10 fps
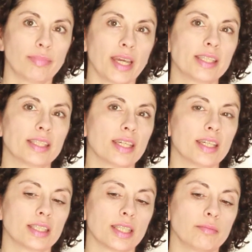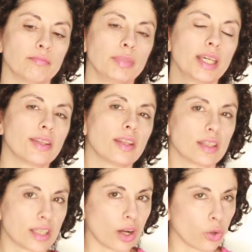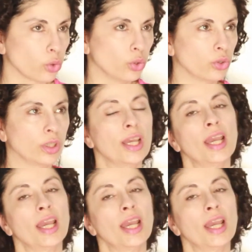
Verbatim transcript: países en vías de desarrollo